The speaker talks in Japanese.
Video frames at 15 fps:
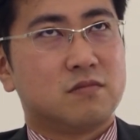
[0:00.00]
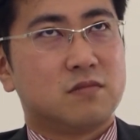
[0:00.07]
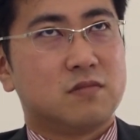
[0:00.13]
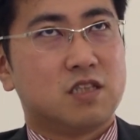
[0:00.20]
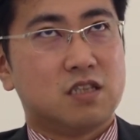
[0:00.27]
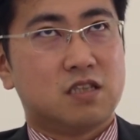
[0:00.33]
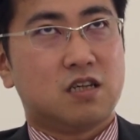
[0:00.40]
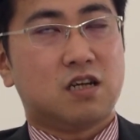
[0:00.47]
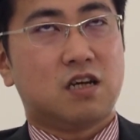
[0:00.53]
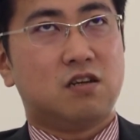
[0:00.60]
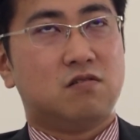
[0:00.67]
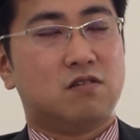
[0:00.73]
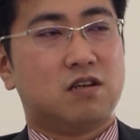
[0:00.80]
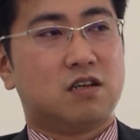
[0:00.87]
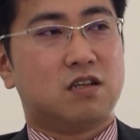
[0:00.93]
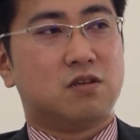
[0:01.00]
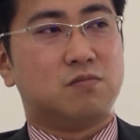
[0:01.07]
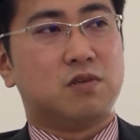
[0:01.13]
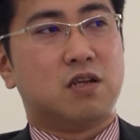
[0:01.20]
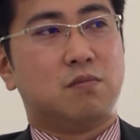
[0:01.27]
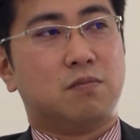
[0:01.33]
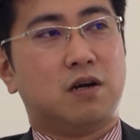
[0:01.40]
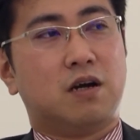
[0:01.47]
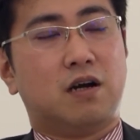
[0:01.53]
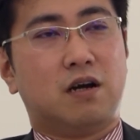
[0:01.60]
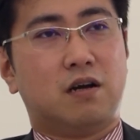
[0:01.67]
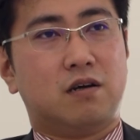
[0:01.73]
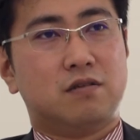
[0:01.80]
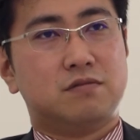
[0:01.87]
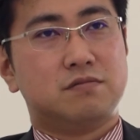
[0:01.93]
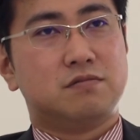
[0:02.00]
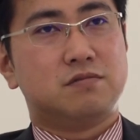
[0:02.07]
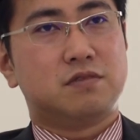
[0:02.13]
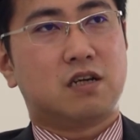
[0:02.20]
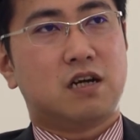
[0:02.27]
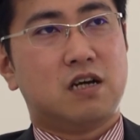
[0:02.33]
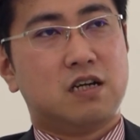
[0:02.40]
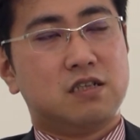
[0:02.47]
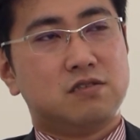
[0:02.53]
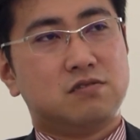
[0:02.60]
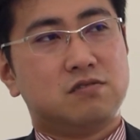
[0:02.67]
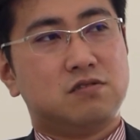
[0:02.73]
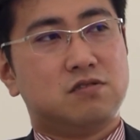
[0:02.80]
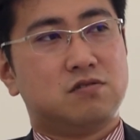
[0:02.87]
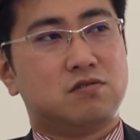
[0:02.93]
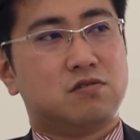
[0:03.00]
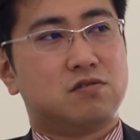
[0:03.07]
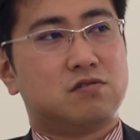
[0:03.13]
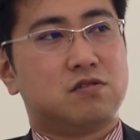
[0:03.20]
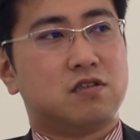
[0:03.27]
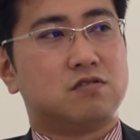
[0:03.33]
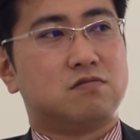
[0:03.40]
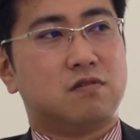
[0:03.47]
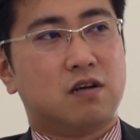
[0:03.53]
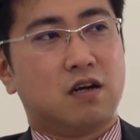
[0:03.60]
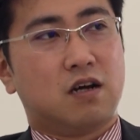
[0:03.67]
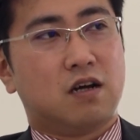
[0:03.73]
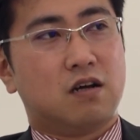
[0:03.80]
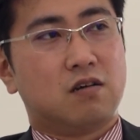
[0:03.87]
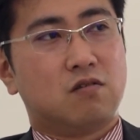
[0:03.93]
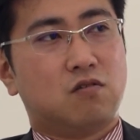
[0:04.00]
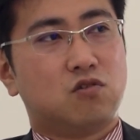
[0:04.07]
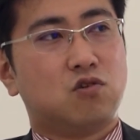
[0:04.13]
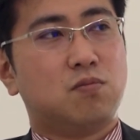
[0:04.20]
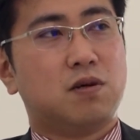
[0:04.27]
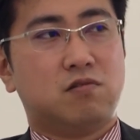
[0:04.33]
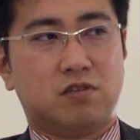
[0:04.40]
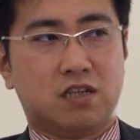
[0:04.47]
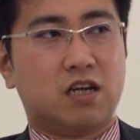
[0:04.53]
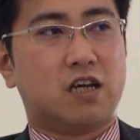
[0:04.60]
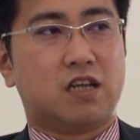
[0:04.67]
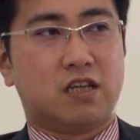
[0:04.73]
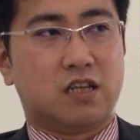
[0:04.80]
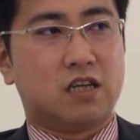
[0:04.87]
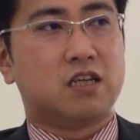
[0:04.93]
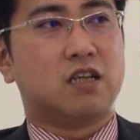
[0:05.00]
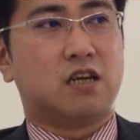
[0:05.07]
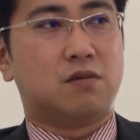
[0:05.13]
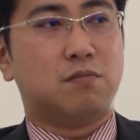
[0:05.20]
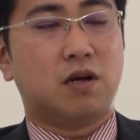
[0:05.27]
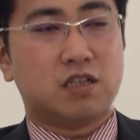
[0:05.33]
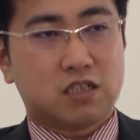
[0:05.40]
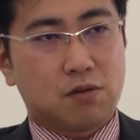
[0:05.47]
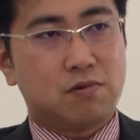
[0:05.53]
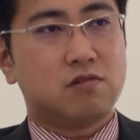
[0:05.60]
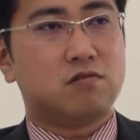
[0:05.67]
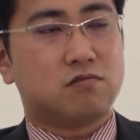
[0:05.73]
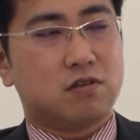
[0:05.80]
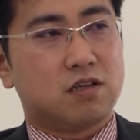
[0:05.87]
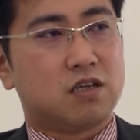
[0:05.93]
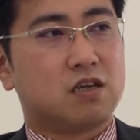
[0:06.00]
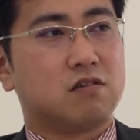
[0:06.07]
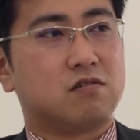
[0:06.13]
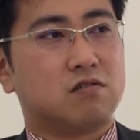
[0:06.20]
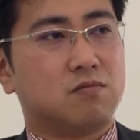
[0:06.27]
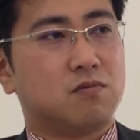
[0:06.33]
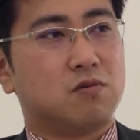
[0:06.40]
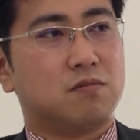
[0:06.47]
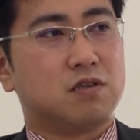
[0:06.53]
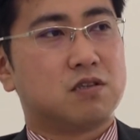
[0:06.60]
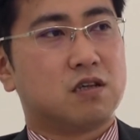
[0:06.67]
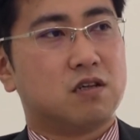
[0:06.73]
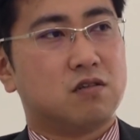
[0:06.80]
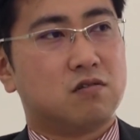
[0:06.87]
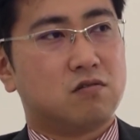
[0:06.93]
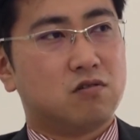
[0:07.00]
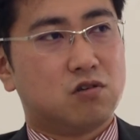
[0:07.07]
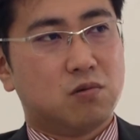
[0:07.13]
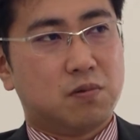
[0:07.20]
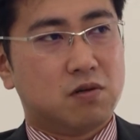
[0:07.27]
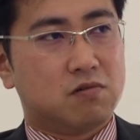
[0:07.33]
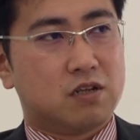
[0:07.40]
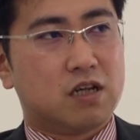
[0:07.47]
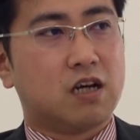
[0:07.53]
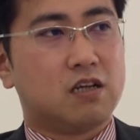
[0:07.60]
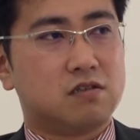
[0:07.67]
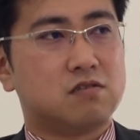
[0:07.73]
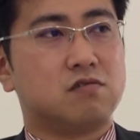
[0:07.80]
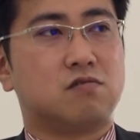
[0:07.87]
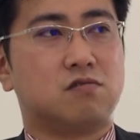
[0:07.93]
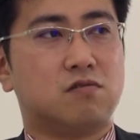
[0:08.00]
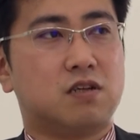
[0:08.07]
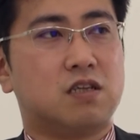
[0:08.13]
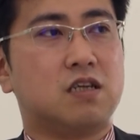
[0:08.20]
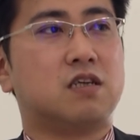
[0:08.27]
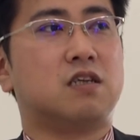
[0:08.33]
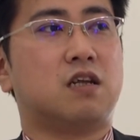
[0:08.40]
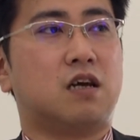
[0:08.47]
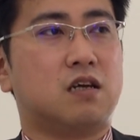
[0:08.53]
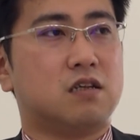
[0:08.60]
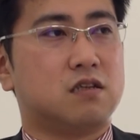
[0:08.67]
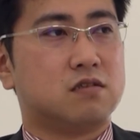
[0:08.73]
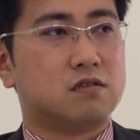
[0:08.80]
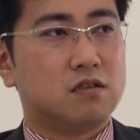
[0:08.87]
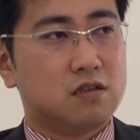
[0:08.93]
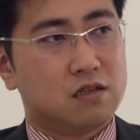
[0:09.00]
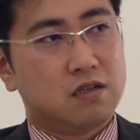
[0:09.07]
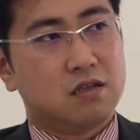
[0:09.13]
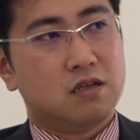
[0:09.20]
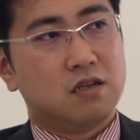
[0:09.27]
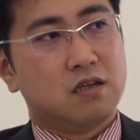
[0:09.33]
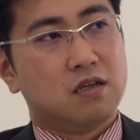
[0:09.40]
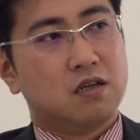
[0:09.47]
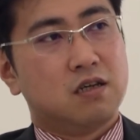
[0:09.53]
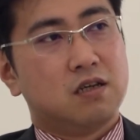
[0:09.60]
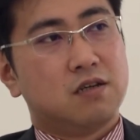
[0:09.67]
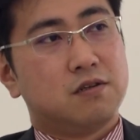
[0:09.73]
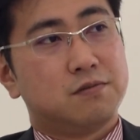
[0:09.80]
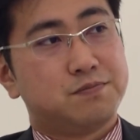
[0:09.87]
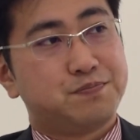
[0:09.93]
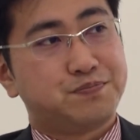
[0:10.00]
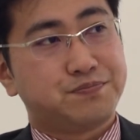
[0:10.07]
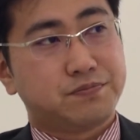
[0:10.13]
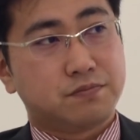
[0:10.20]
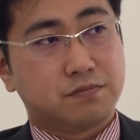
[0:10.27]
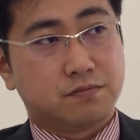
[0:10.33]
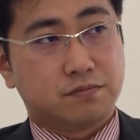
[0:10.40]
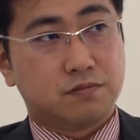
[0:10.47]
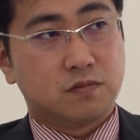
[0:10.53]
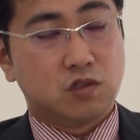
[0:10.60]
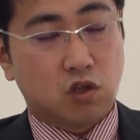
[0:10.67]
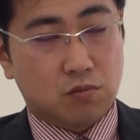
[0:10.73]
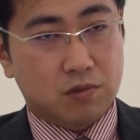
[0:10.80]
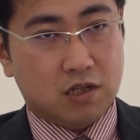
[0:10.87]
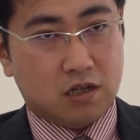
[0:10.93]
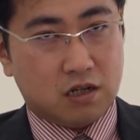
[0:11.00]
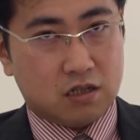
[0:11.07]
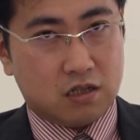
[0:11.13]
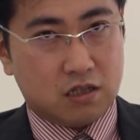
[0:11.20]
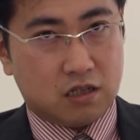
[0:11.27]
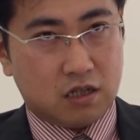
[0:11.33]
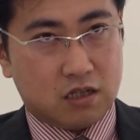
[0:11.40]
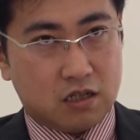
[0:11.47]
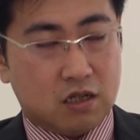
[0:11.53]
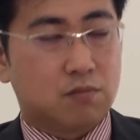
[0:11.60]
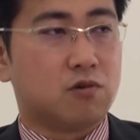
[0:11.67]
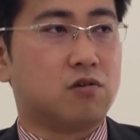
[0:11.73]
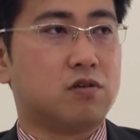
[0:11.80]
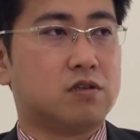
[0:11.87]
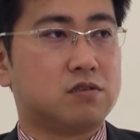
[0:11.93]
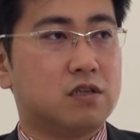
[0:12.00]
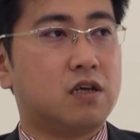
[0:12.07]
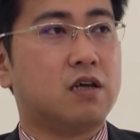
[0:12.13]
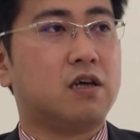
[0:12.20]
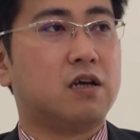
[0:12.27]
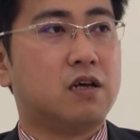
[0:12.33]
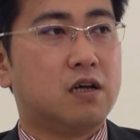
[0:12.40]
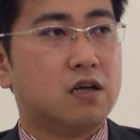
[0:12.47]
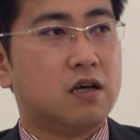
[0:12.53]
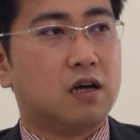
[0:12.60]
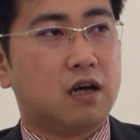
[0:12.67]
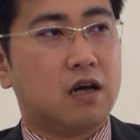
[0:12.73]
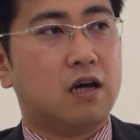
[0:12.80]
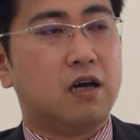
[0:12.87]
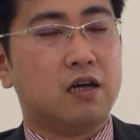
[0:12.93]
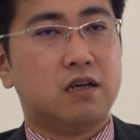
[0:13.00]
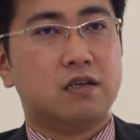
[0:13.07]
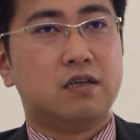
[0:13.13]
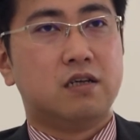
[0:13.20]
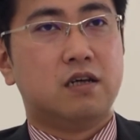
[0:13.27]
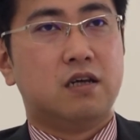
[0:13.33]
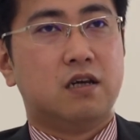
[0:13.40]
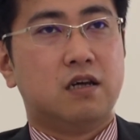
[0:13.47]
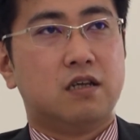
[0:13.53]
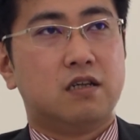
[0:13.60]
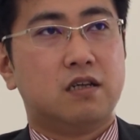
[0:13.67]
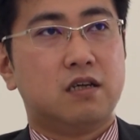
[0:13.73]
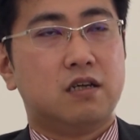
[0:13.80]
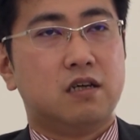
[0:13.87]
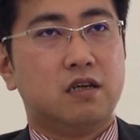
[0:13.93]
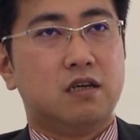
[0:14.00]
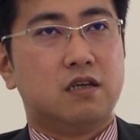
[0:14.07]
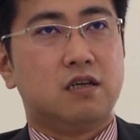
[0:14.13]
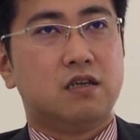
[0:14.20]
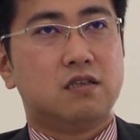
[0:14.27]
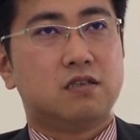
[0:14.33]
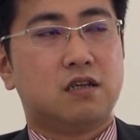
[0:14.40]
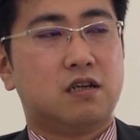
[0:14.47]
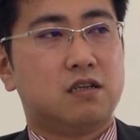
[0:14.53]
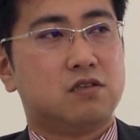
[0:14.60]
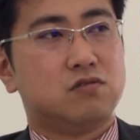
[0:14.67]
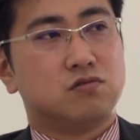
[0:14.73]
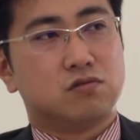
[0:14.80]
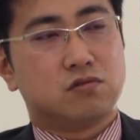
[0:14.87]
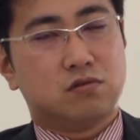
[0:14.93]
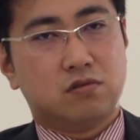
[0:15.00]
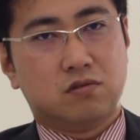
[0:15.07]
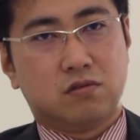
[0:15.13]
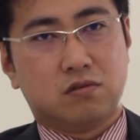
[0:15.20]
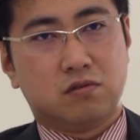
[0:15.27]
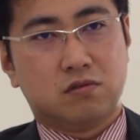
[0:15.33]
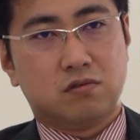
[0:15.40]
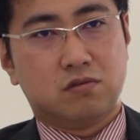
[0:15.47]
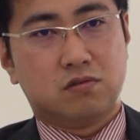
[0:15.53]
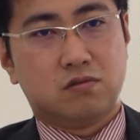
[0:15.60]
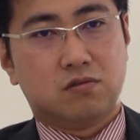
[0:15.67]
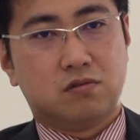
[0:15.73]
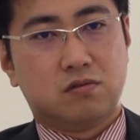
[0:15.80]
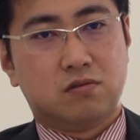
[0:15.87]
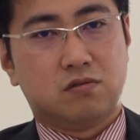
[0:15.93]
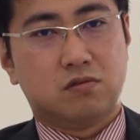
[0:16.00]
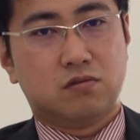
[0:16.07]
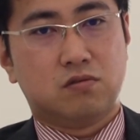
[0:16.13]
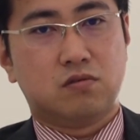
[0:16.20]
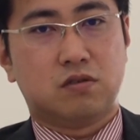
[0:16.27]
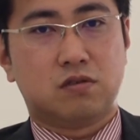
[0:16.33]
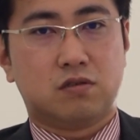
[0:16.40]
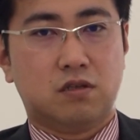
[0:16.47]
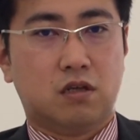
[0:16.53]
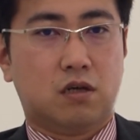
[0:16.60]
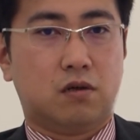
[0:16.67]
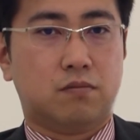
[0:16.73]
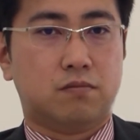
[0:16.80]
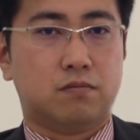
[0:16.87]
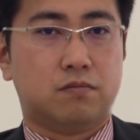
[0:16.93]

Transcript: 全世界の中で見れば、過半数以上の人たちは言葉を理解できない、まあ喋ることはできると思いますけど、言葉を理解することはできないですね。それは読み書き的なものですか。読み書き的なものですね。はい。で、えー、さらに言うと、そうですね。